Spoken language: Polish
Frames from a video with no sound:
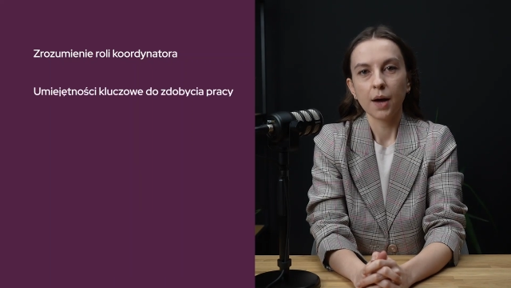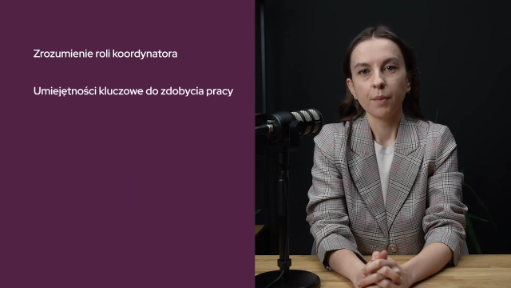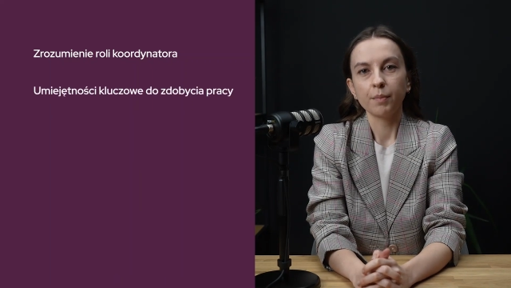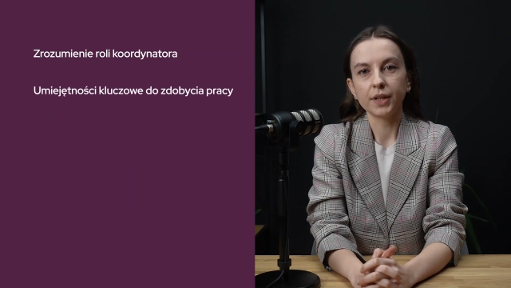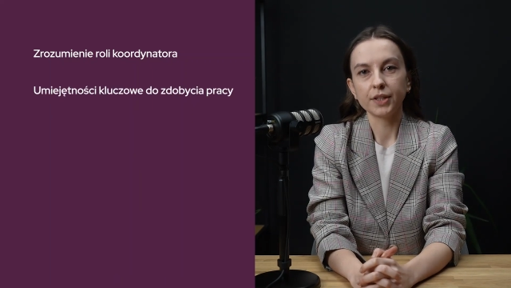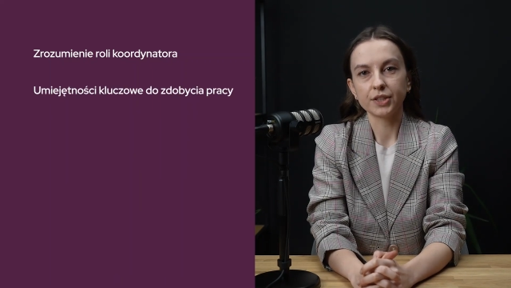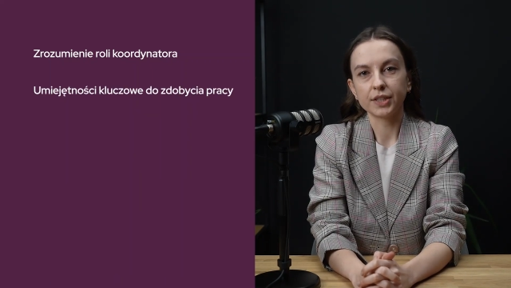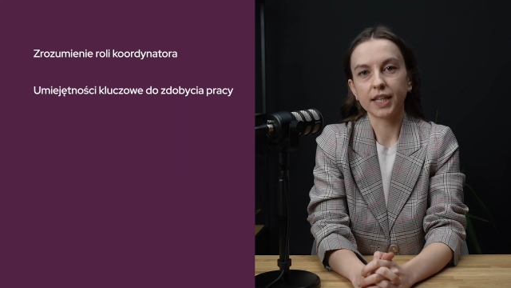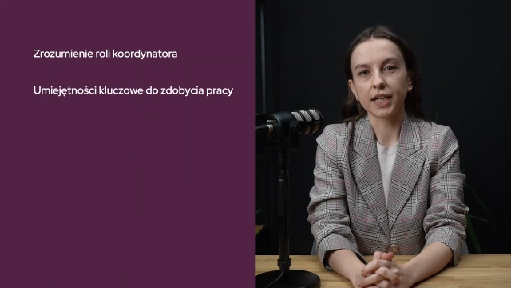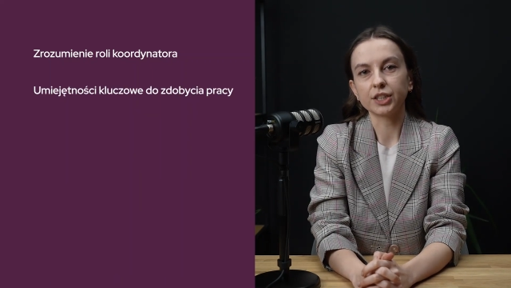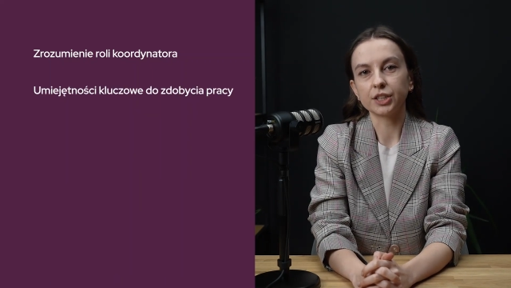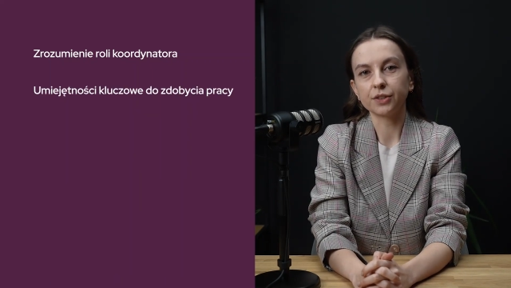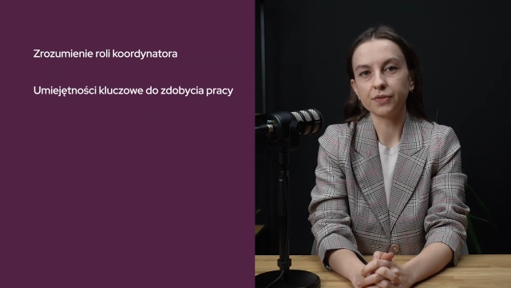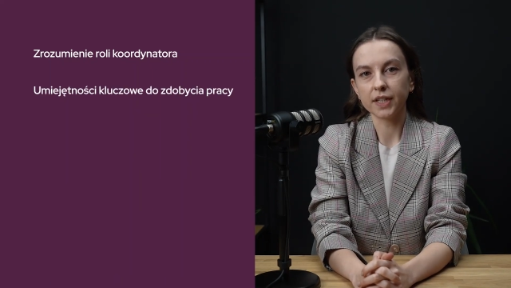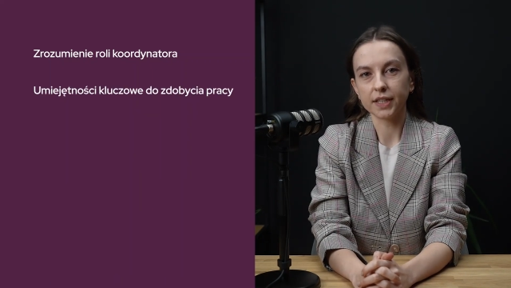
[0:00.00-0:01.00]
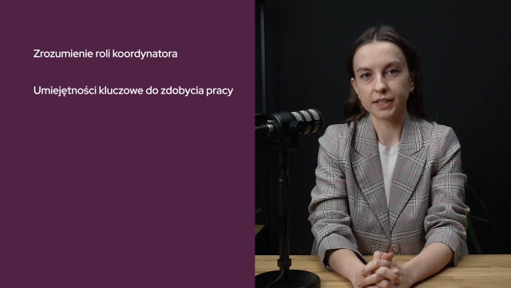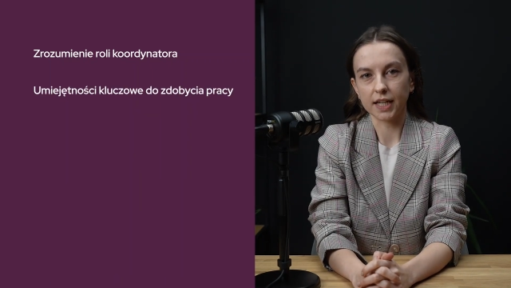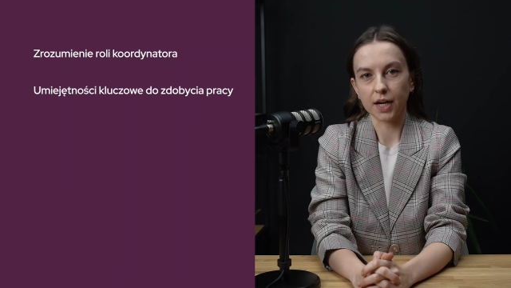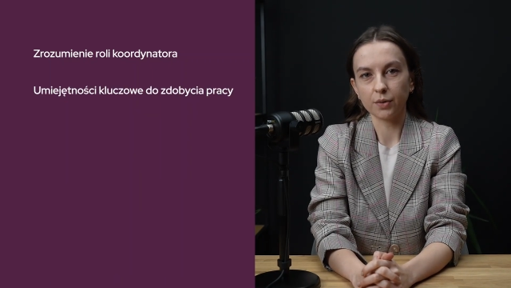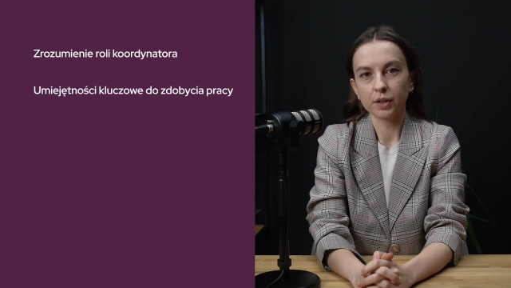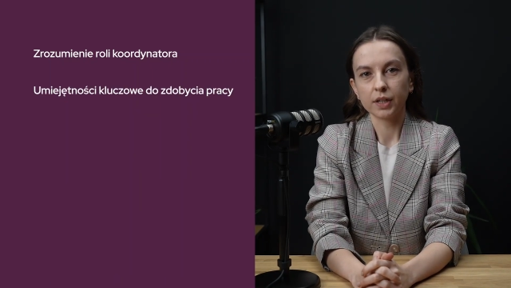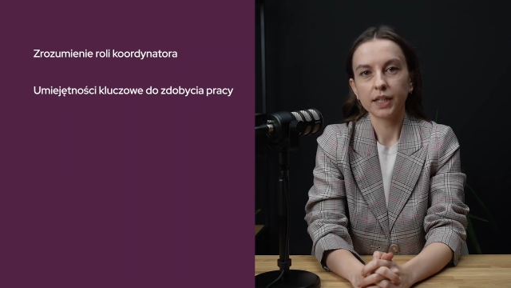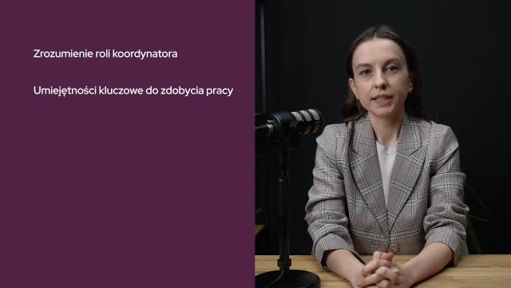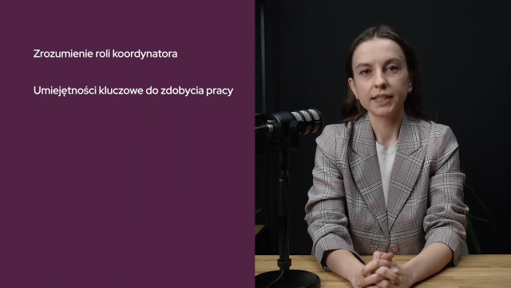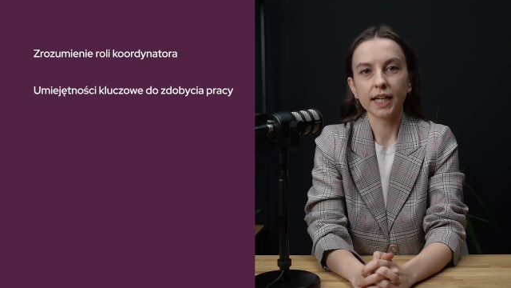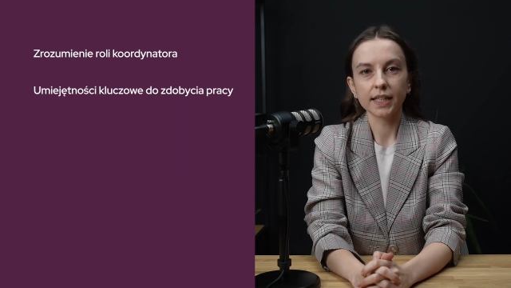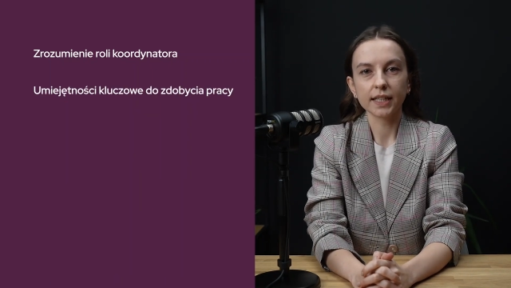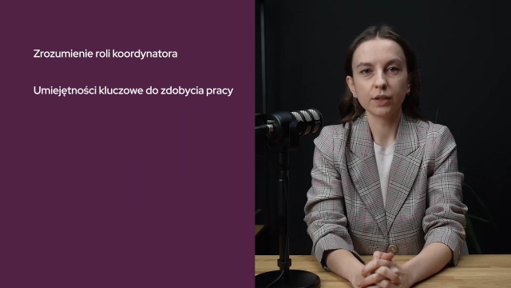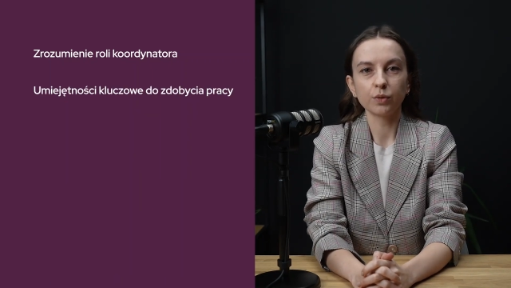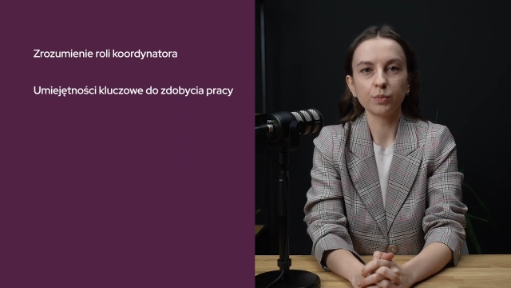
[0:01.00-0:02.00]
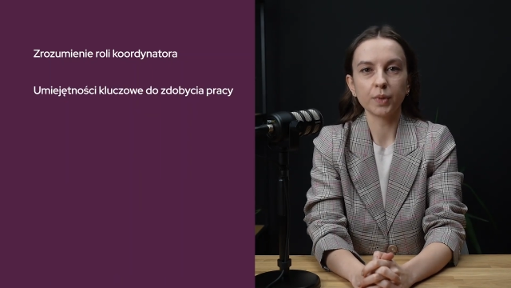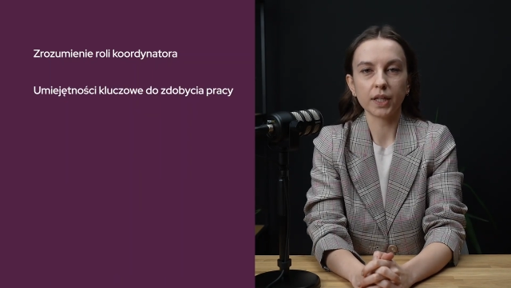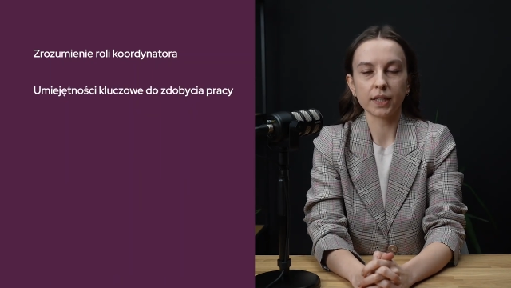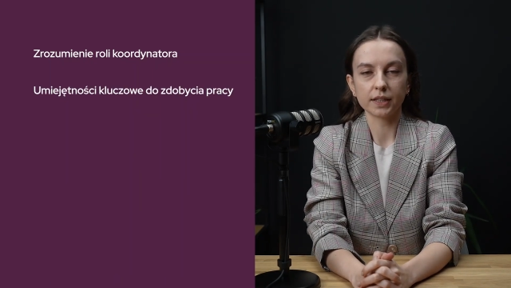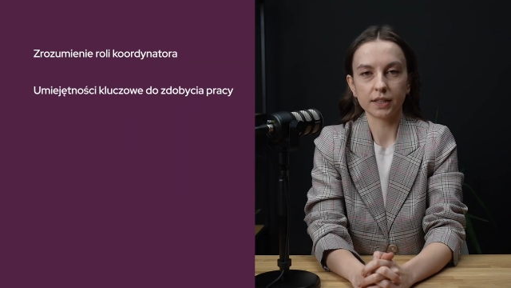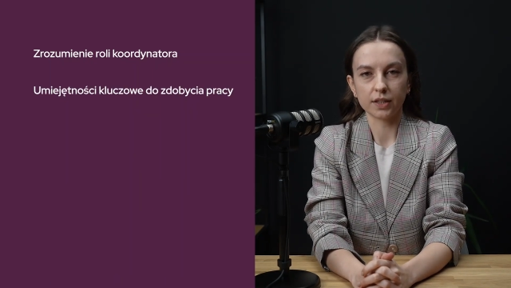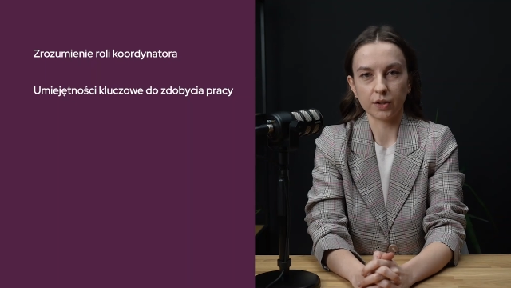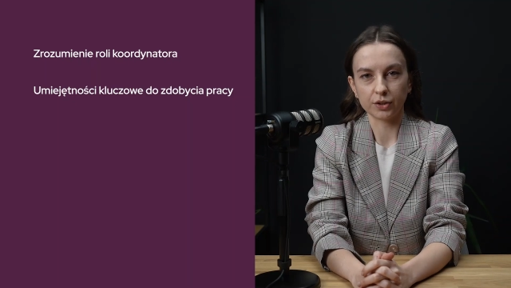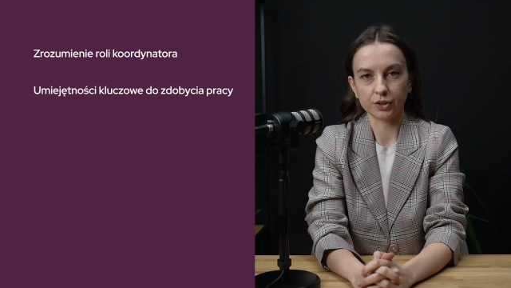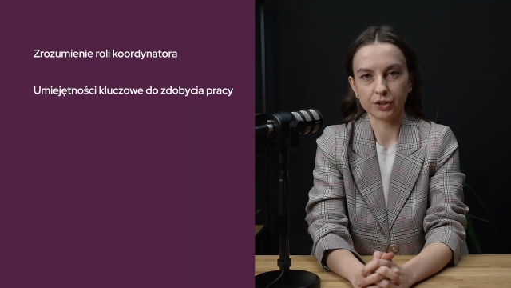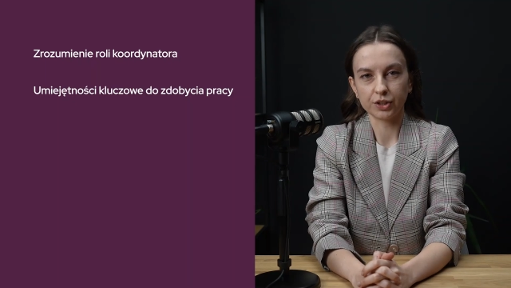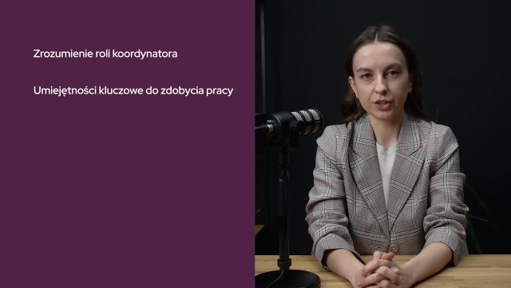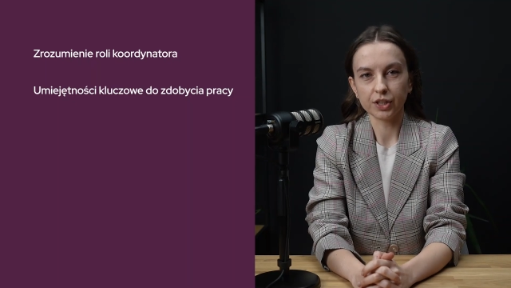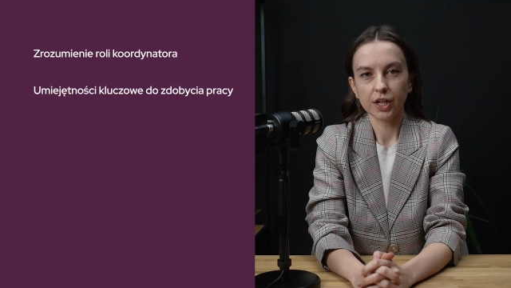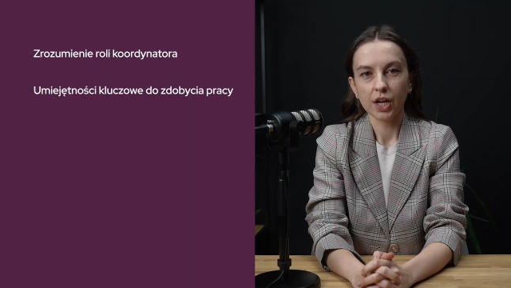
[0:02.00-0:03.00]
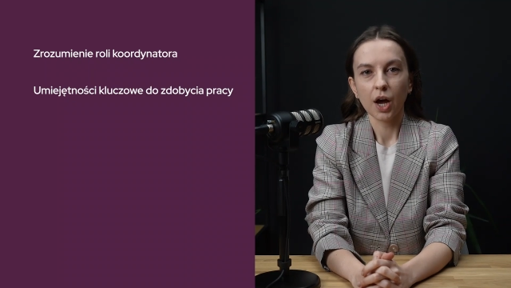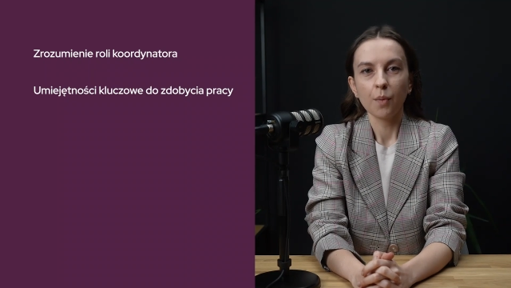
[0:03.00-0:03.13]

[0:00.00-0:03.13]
Będzie także wiedział, jakie umiejętności